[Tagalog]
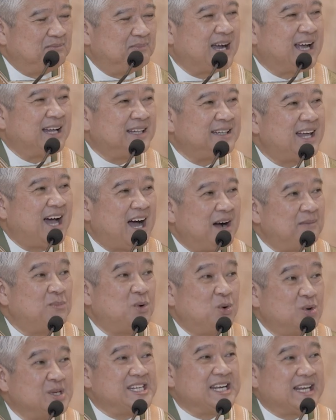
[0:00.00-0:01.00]
maganda ang
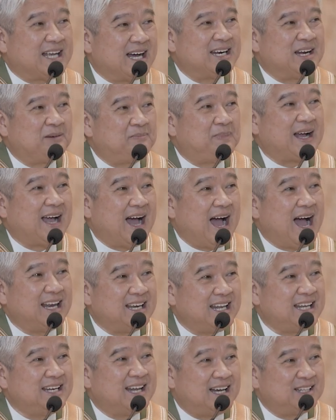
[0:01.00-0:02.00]
musika ng
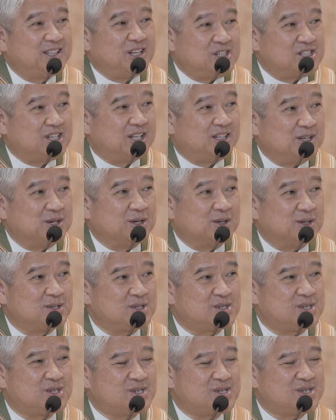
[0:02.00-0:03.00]
pag-aalay natin sa
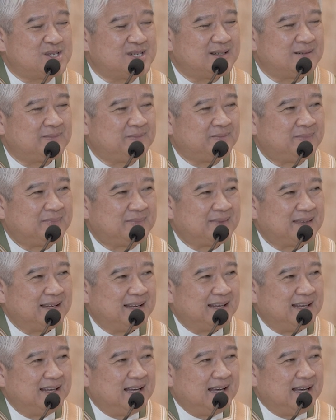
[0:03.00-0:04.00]
Diyos
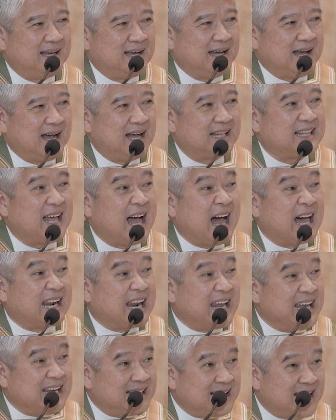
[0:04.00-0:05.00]
at
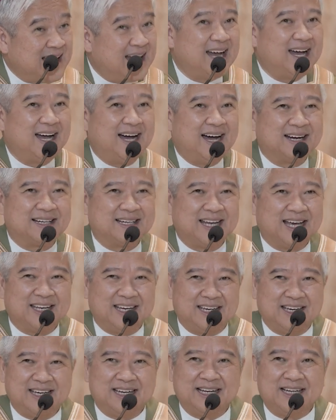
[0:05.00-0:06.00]
aray na ang
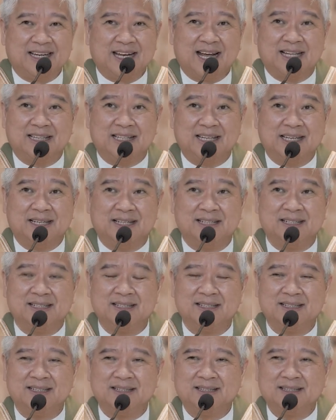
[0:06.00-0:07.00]
naririnig natin.
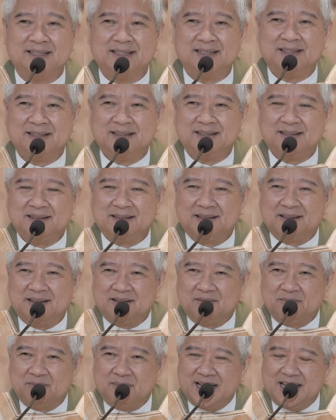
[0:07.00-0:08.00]

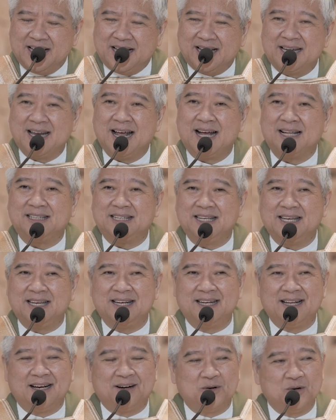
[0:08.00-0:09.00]
Balikan
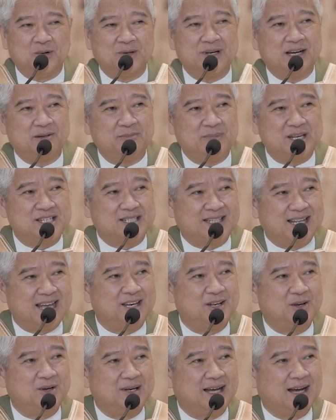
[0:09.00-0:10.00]
natin ang unang
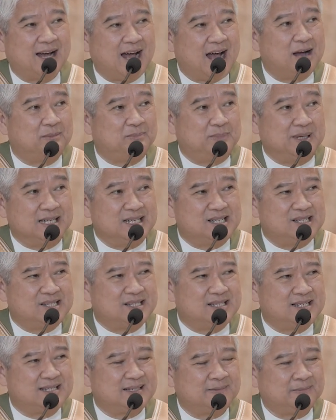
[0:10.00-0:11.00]
misteryo ng
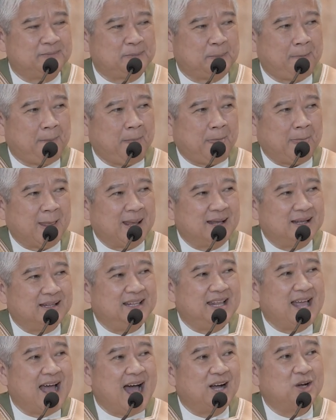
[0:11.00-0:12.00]
hapis,
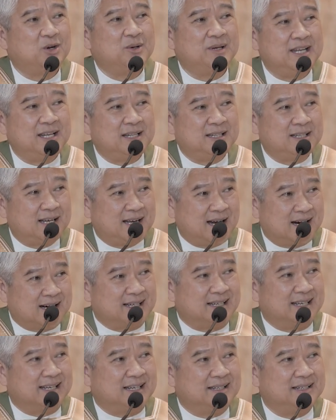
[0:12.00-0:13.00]
the agony in the
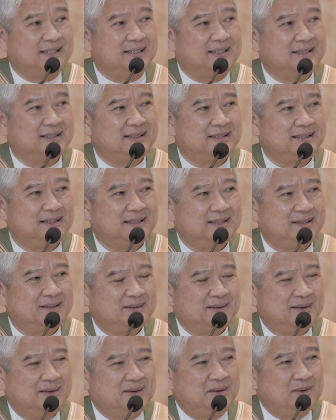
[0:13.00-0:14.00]
garden,
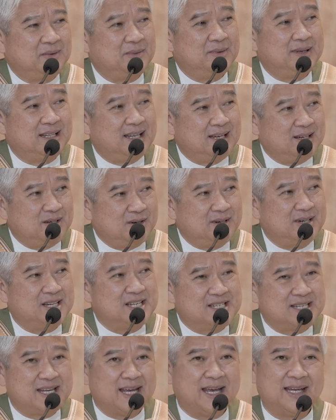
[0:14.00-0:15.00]
when the Lord
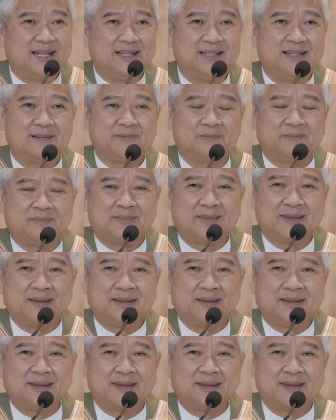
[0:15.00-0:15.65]
said,